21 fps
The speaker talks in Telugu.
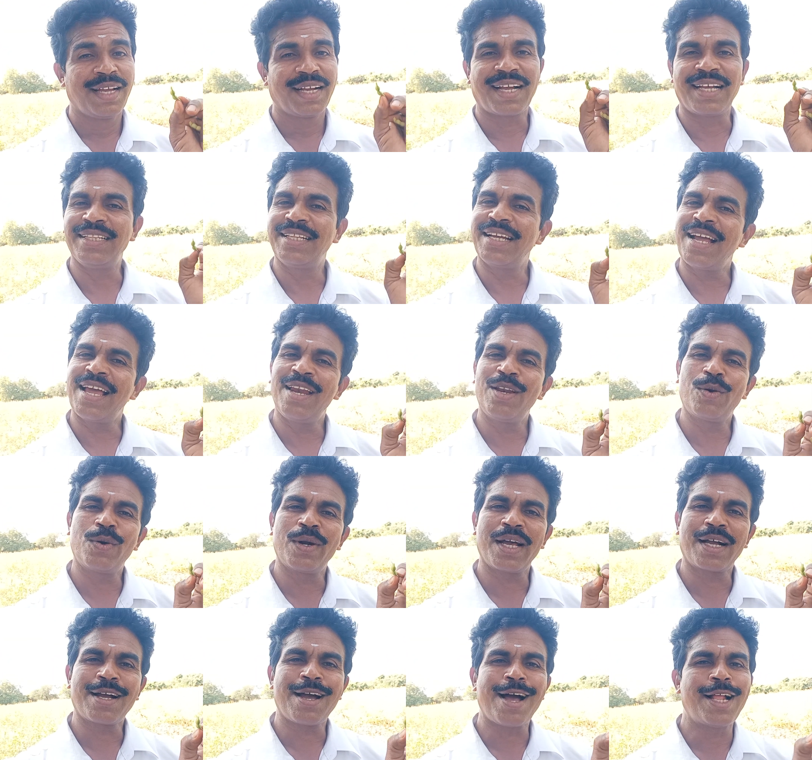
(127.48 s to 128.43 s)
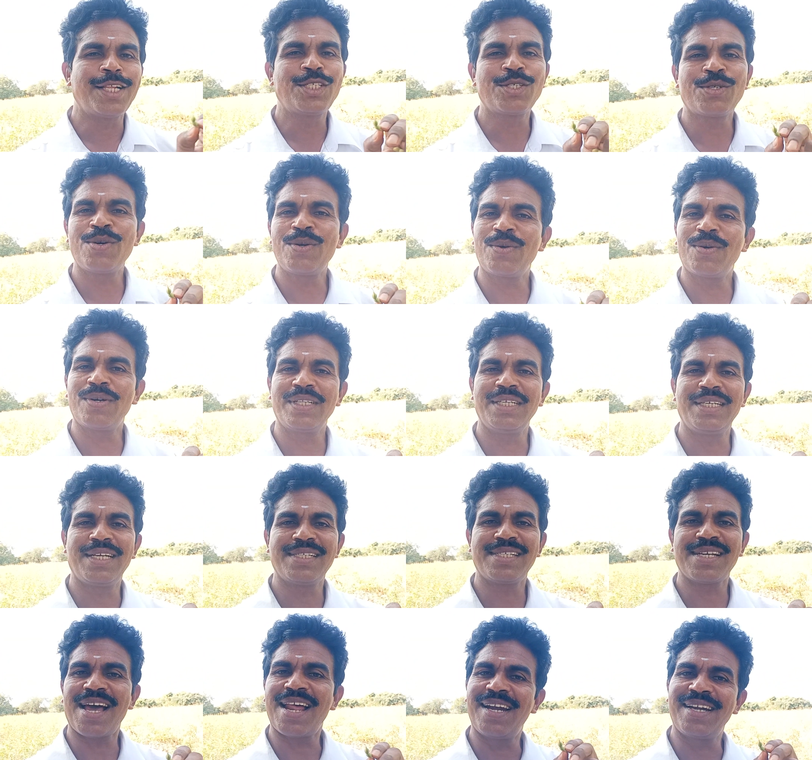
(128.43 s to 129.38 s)
కందికాయలను కూడా కాల్చుకొని కూడా
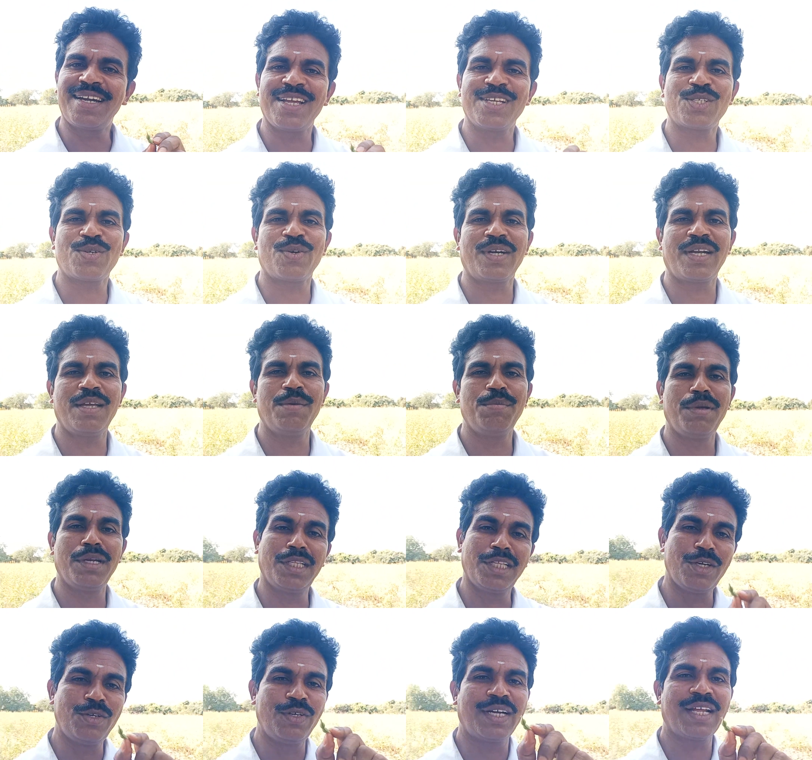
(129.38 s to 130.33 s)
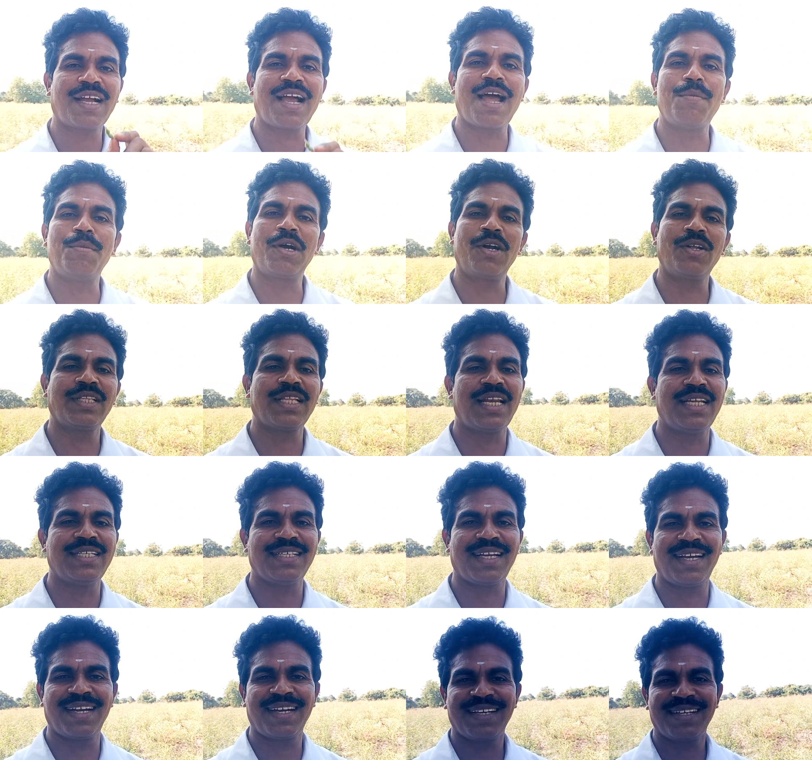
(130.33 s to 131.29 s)
తింటే చాలా టేస్ట్ ఉంటాయి మీరు తినుంటే కామెంట్లో
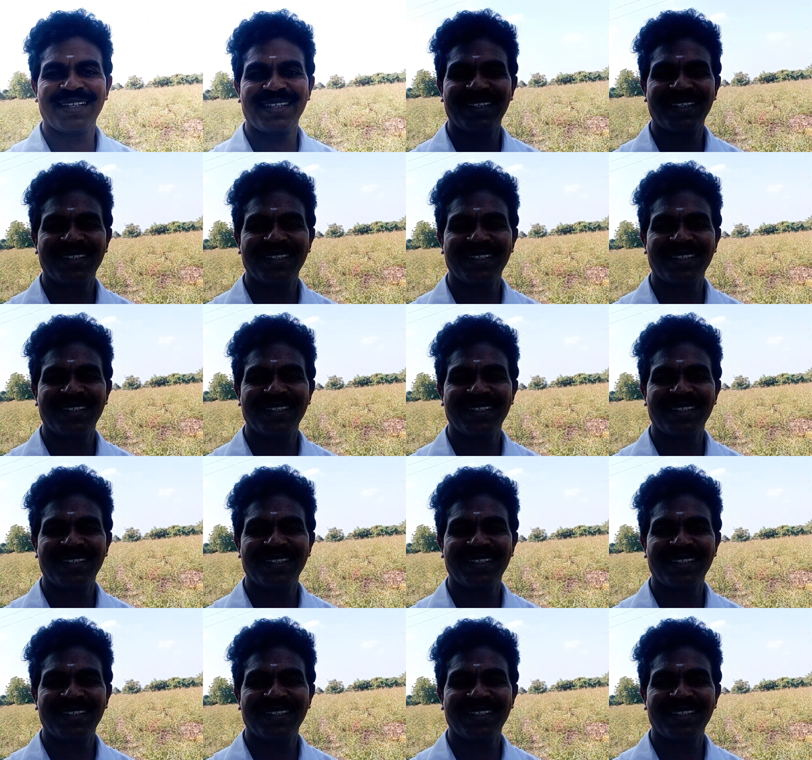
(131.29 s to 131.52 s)
తెలియజేయండి